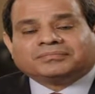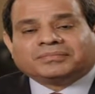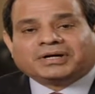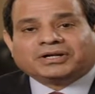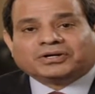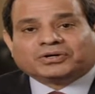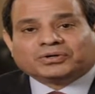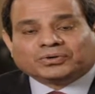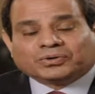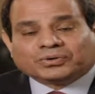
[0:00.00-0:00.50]

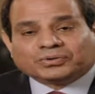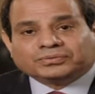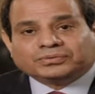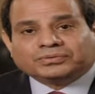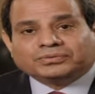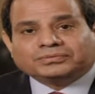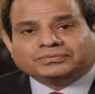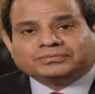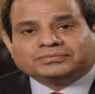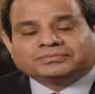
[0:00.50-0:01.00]
ملك
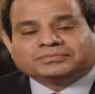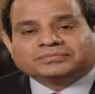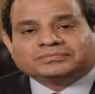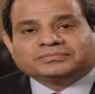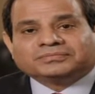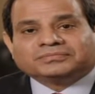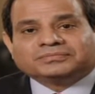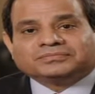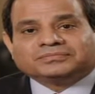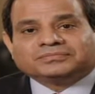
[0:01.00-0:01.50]
الأردن
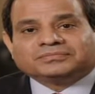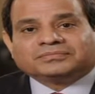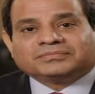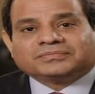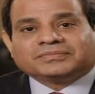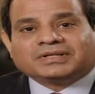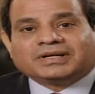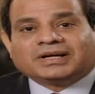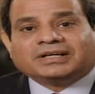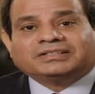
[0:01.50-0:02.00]

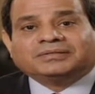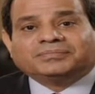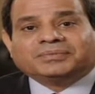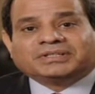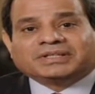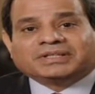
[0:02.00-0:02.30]
قدم